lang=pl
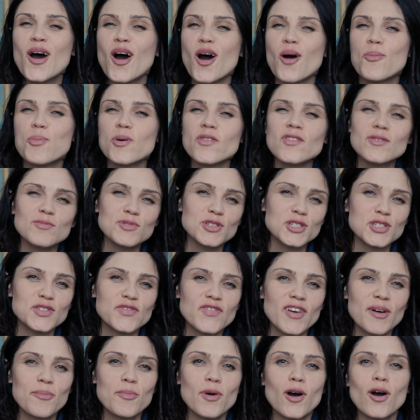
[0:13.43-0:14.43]
Opowiem dziś
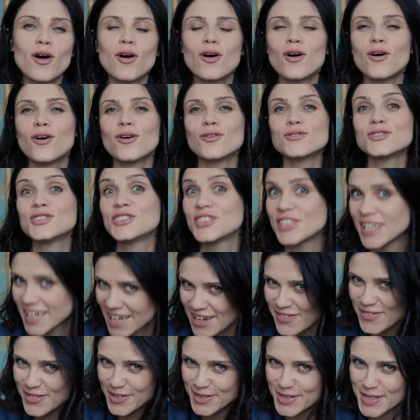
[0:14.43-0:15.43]
Wam o
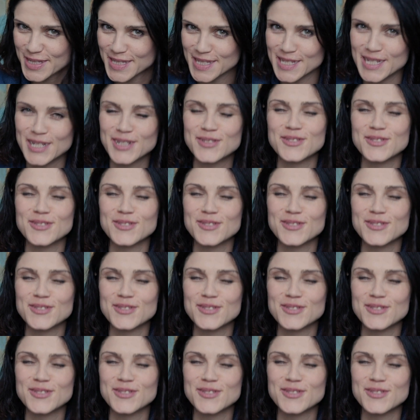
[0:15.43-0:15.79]
ciekawostce,